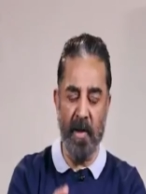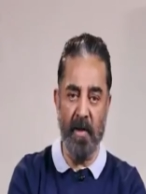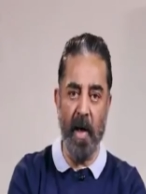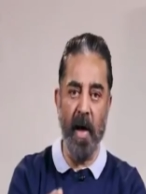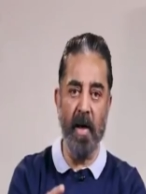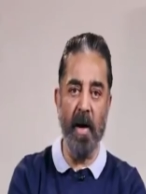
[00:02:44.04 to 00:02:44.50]

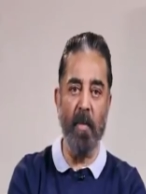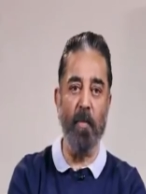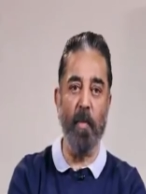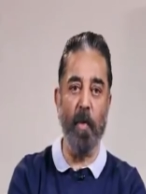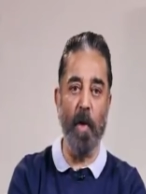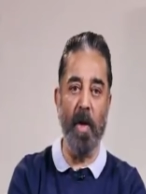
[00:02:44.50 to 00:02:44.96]
இதுதான்
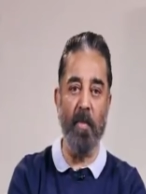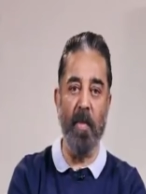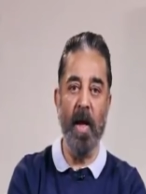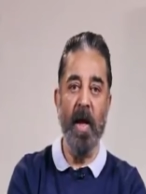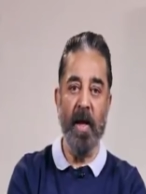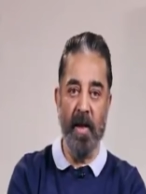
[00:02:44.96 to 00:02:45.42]
நம் புலம்
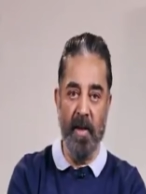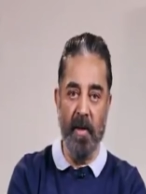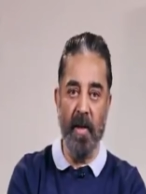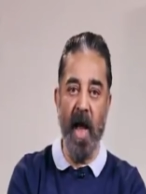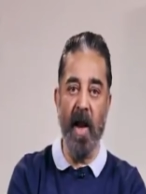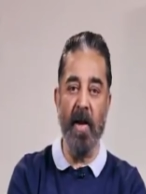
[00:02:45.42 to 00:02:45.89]

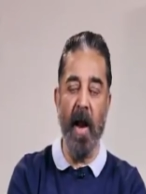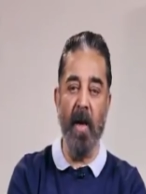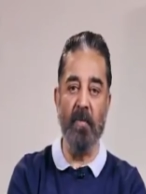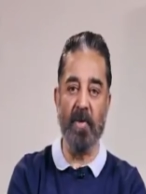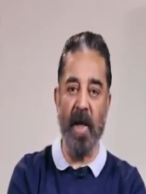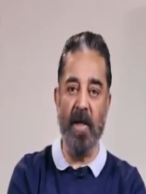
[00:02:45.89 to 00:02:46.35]
இதுதான்
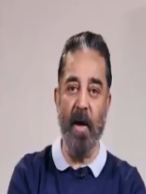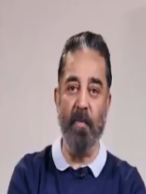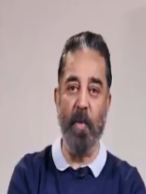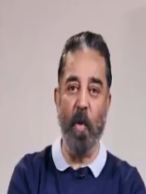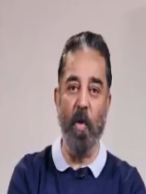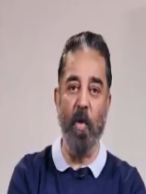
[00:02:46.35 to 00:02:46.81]
நாம்
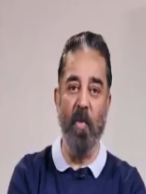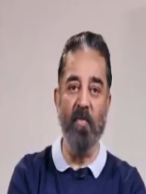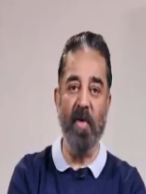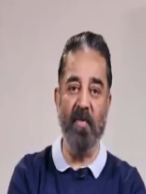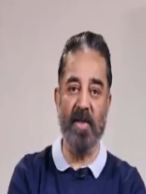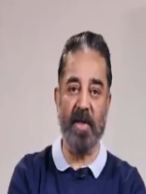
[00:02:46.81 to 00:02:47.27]
செய்யப்போகும்
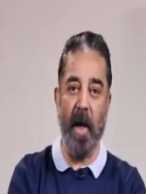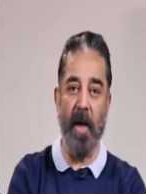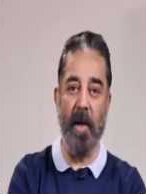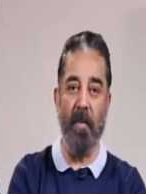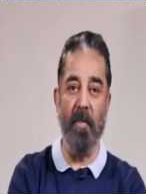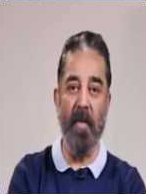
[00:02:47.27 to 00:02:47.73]

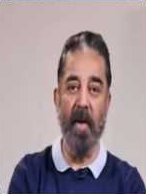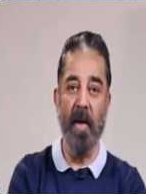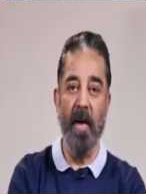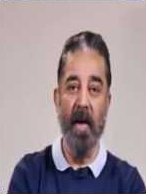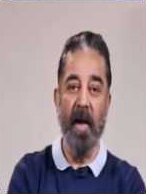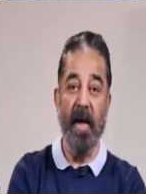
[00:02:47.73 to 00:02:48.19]
விவசாயம்
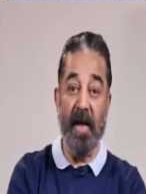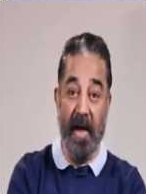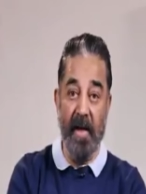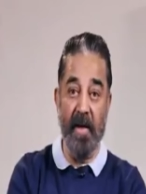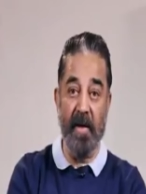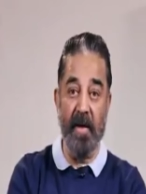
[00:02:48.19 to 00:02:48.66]

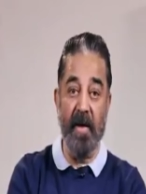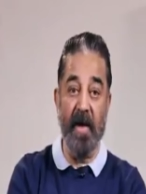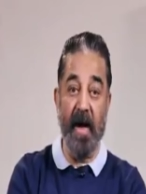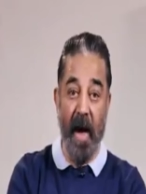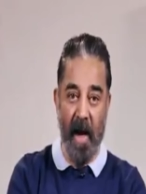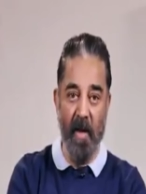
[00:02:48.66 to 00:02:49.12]
என்று
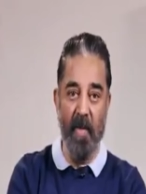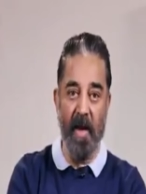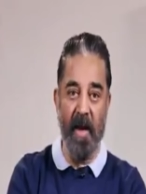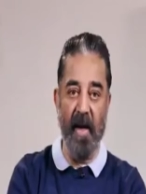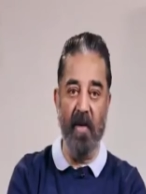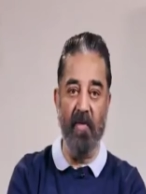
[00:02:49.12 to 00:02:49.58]

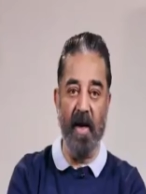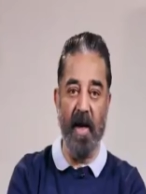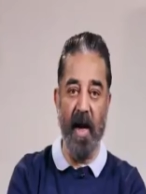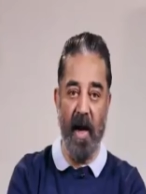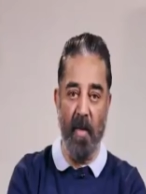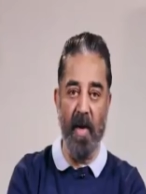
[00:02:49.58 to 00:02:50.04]

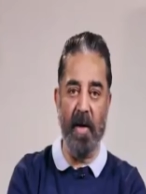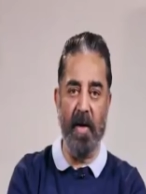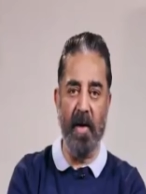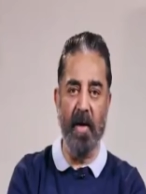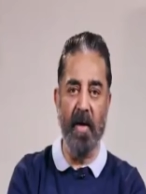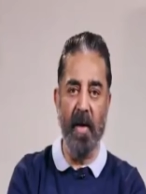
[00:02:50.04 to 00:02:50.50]
களமிறங்கிவிட்ட
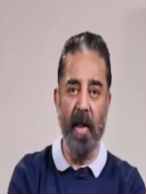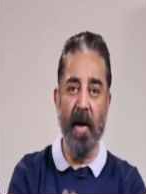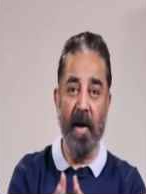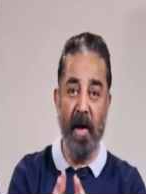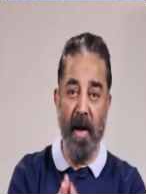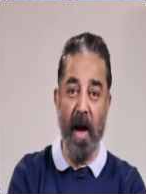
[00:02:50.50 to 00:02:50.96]
நமக்கு
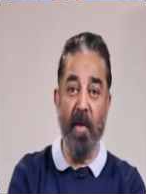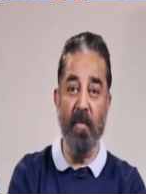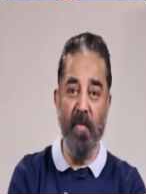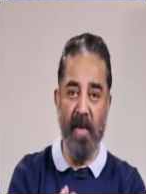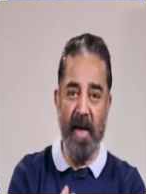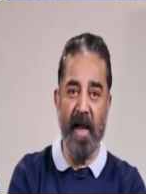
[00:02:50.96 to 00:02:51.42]

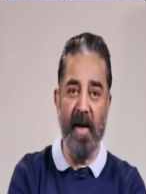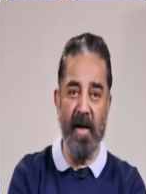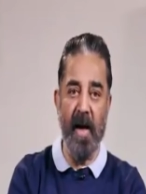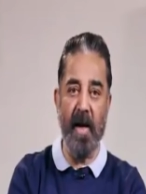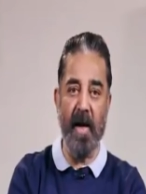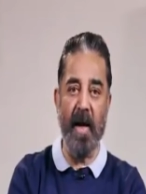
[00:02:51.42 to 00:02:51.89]
நம்
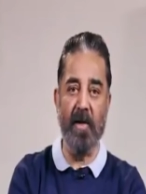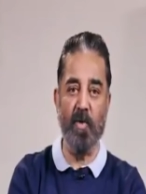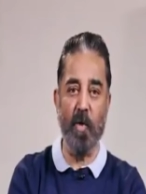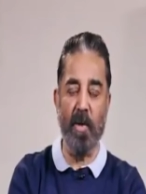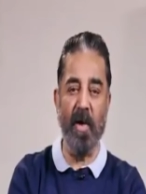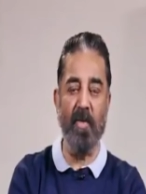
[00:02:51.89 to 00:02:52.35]
நீர்நிலையை
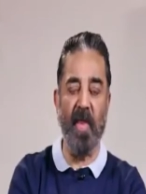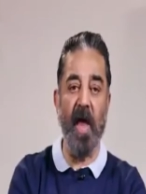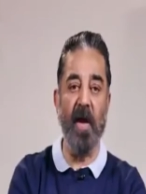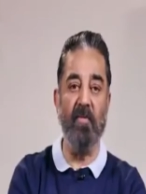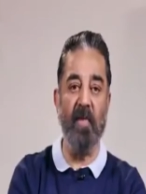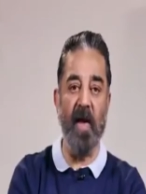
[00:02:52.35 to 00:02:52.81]

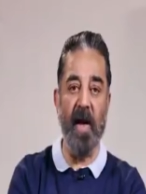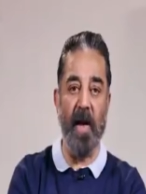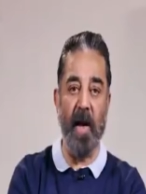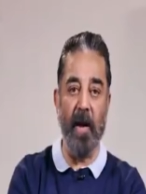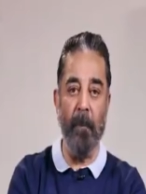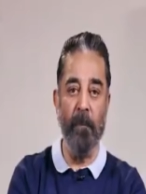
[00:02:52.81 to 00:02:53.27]
சுற்றித்தான்
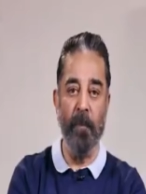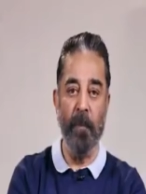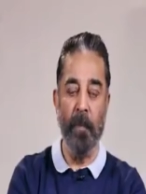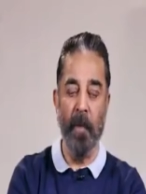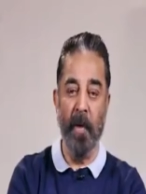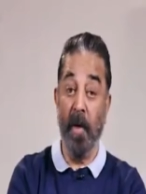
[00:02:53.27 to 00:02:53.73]
வேலை
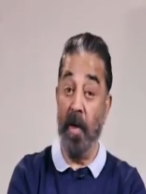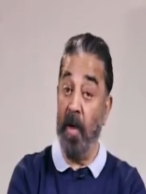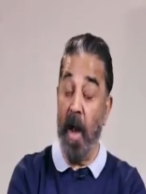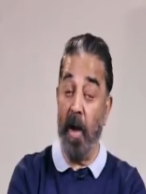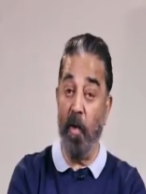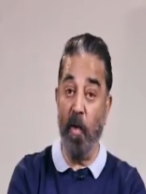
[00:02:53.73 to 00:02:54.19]

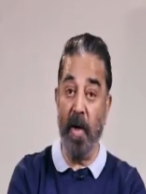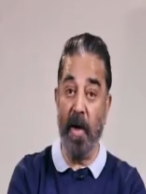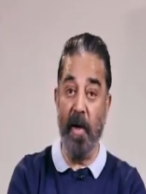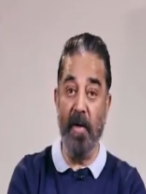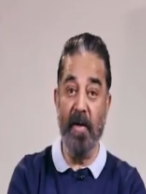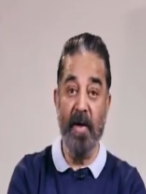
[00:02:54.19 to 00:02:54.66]

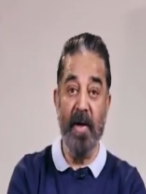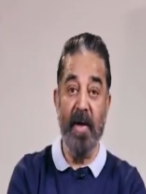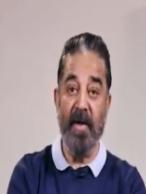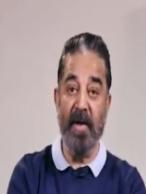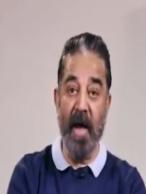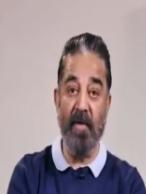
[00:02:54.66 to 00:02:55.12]
நாடோடிகள்
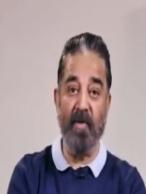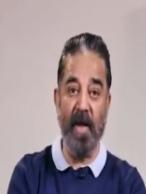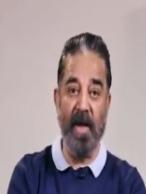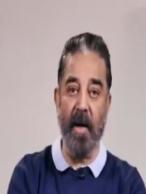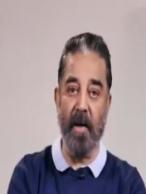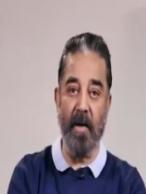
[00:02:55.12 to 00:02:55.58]

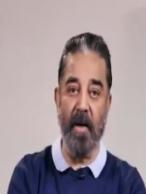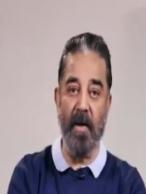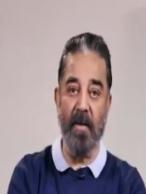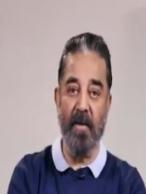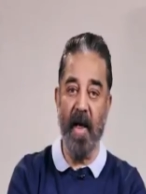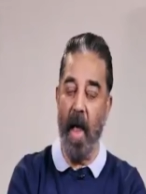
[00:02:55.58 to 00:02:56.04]

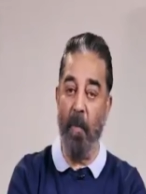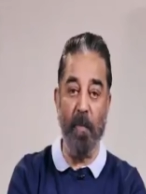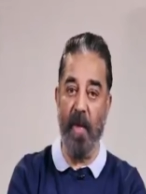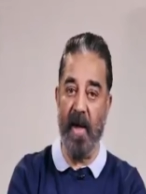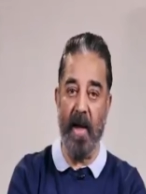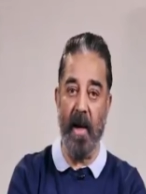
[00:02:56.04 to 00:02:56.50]
யாத்ரீகர்கள்
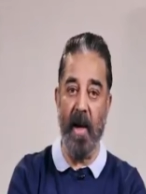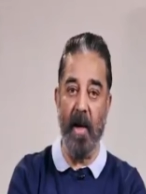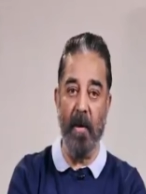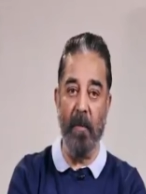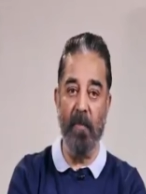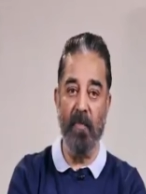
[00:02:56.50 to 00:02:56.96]
அப்படியல்ல
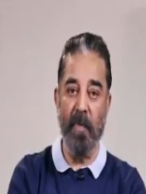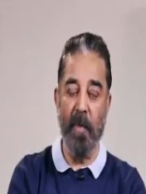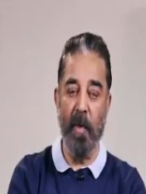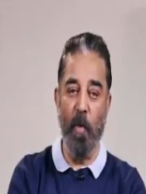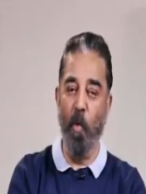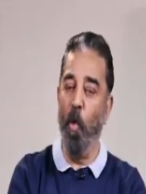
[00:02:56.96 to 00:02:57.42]

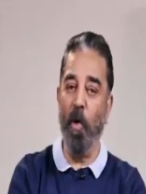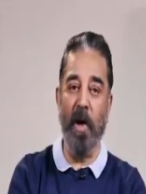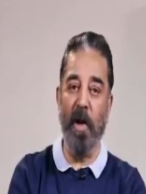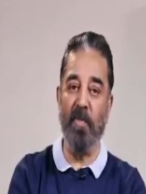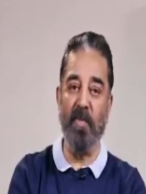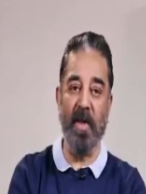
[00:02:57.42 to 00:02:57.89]

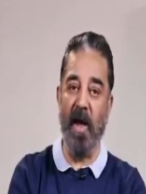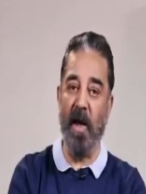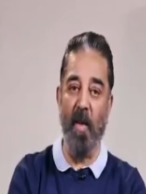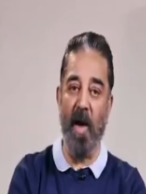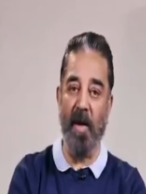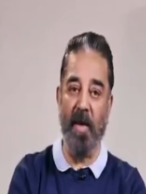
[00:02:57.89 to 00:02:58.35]
ஓரிடம்
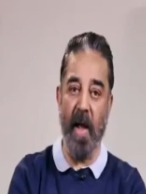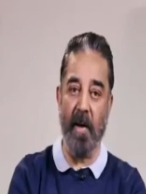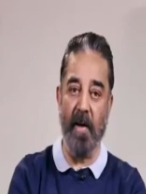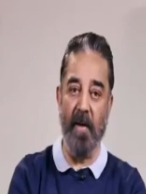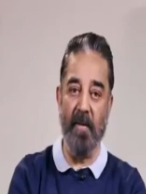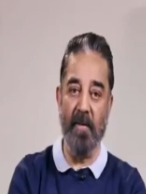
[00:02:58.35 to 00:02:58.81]
தங்க
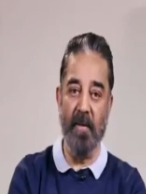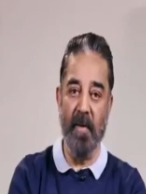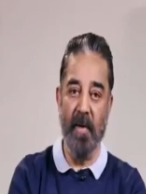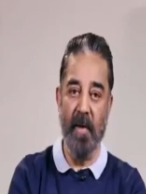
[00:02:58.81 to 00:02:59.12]
மாட்டார்கள்